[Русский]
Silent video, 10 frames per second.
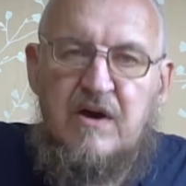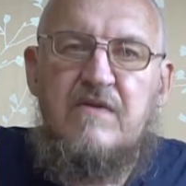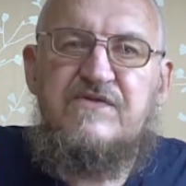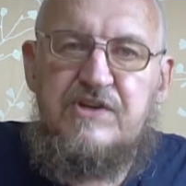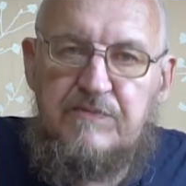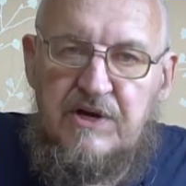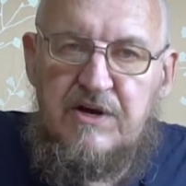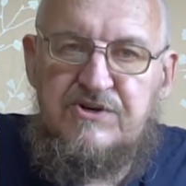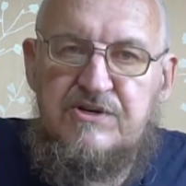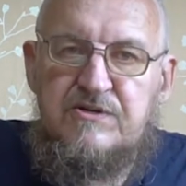все
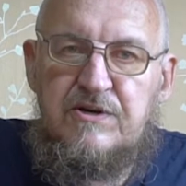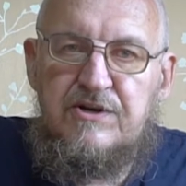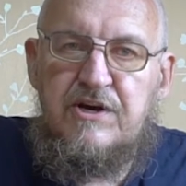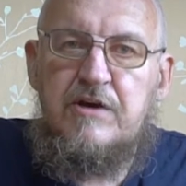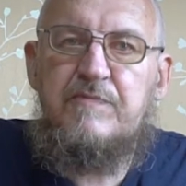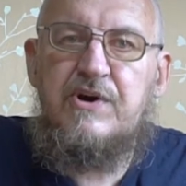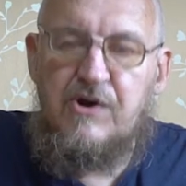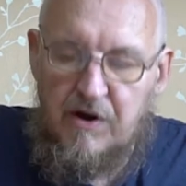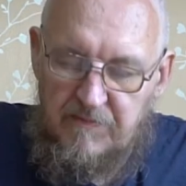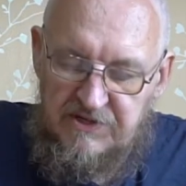многочисленные
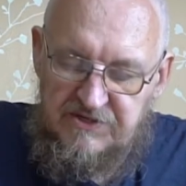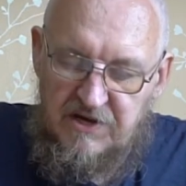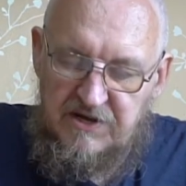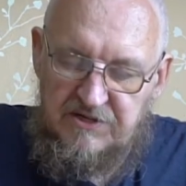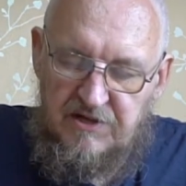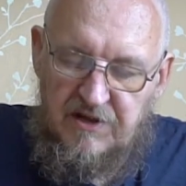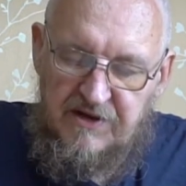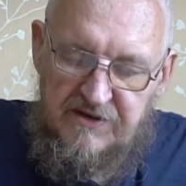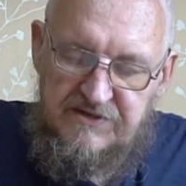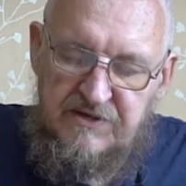эпиграммы Диогена
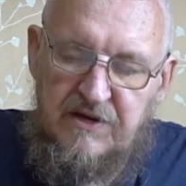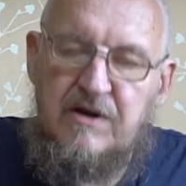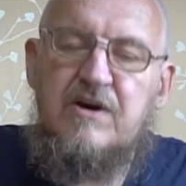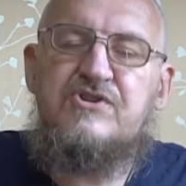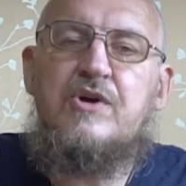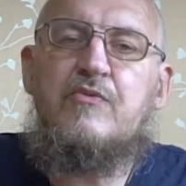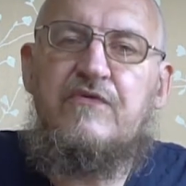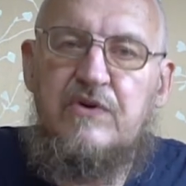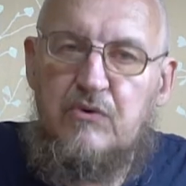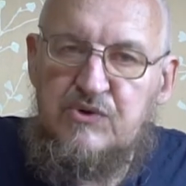Лаэрция к каждому
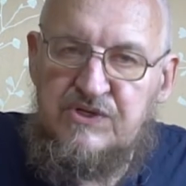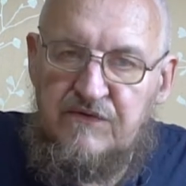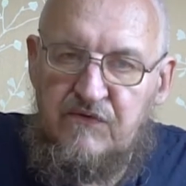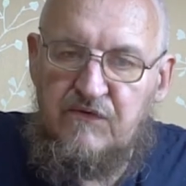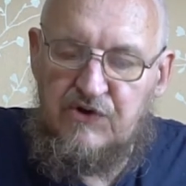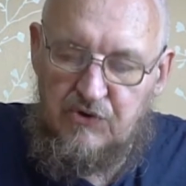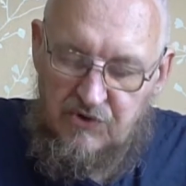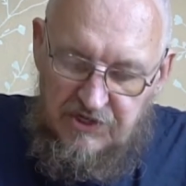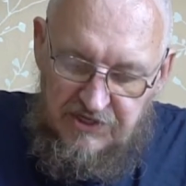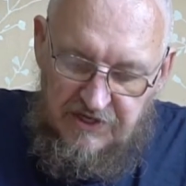философу в ее
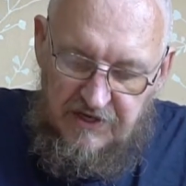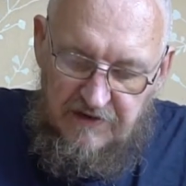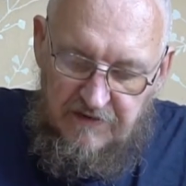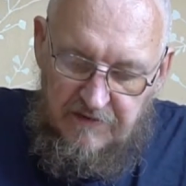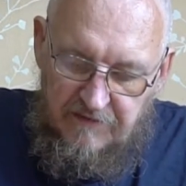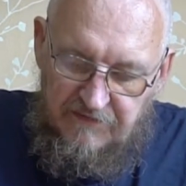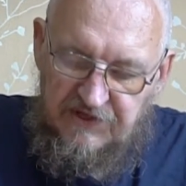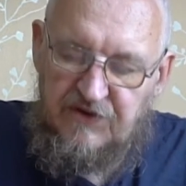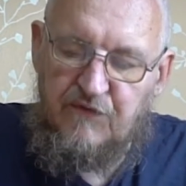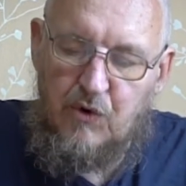книге, в
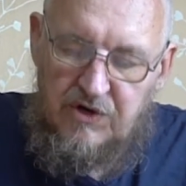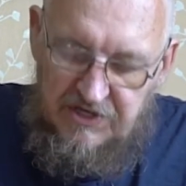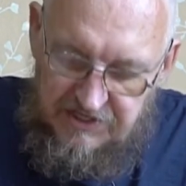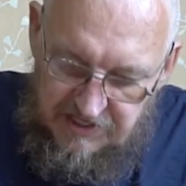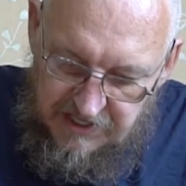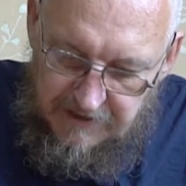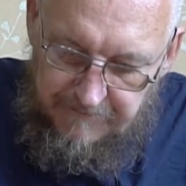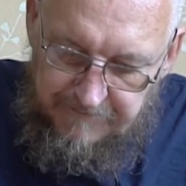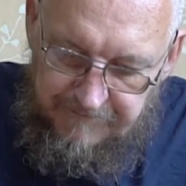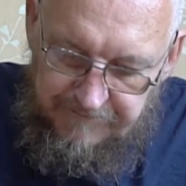его книге.
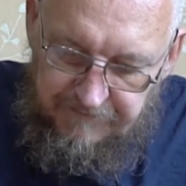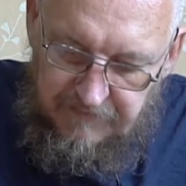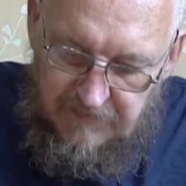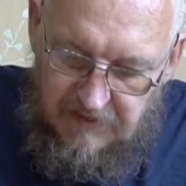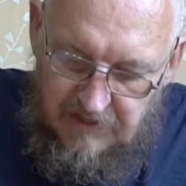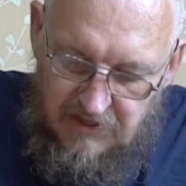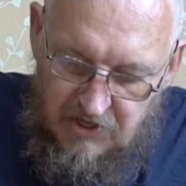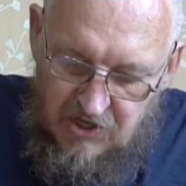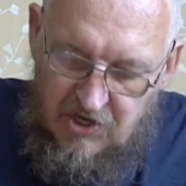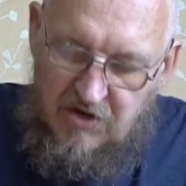
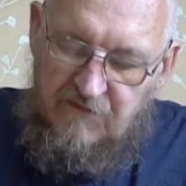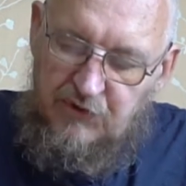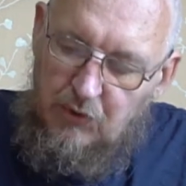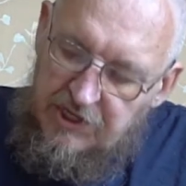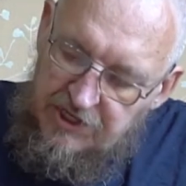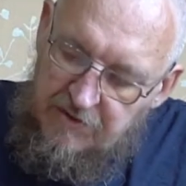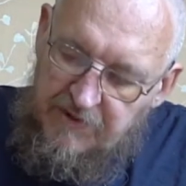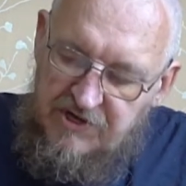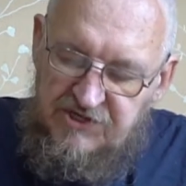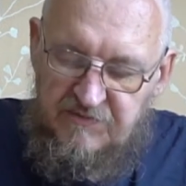В итоге
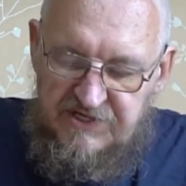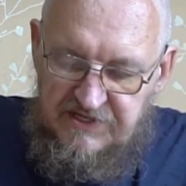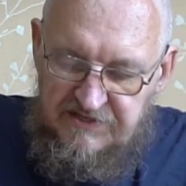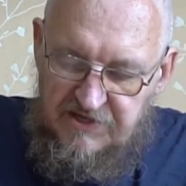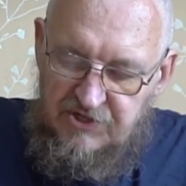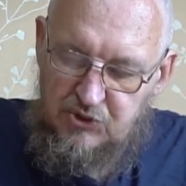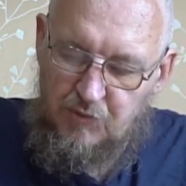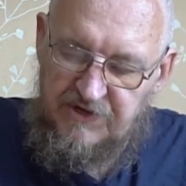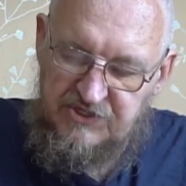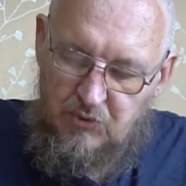необходимо сказать, что
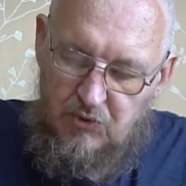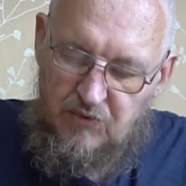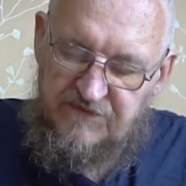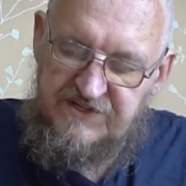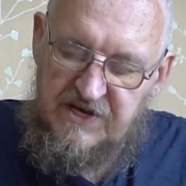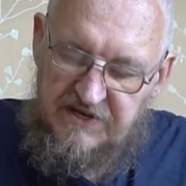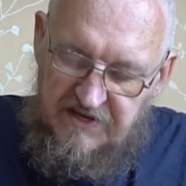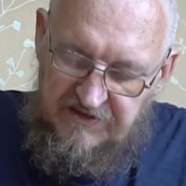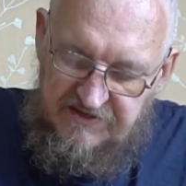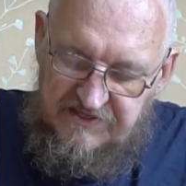поскольку
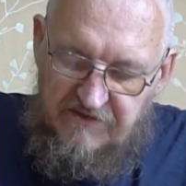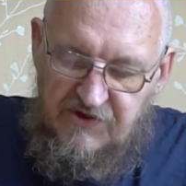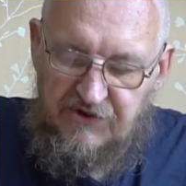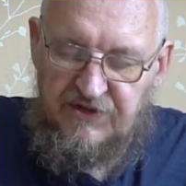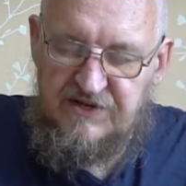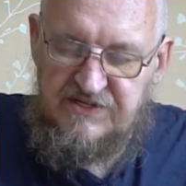всякие достоверные